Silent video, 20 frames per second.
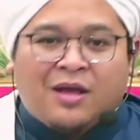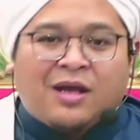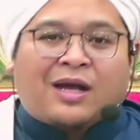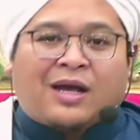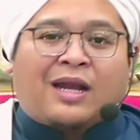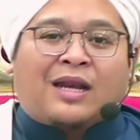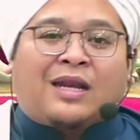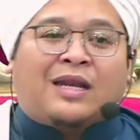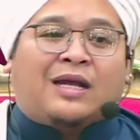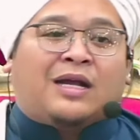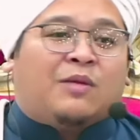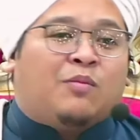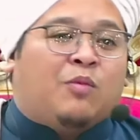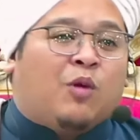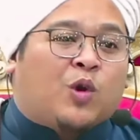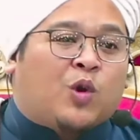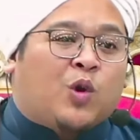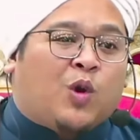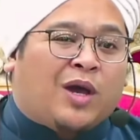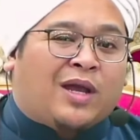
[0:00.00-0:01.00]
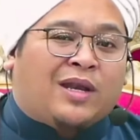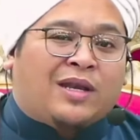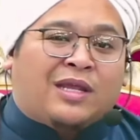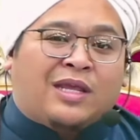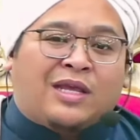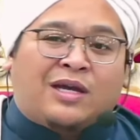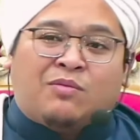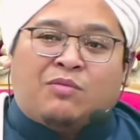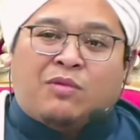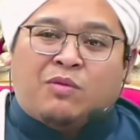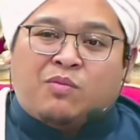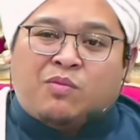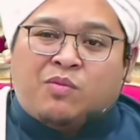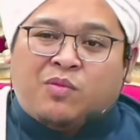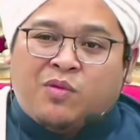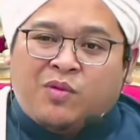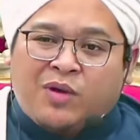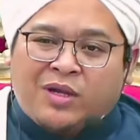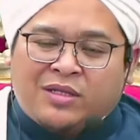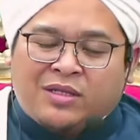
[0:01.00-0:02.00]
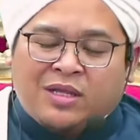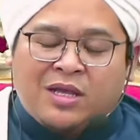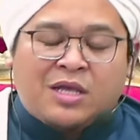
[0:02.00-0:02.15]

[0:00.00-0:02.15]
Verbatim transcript: Karena kebodohan yang membuat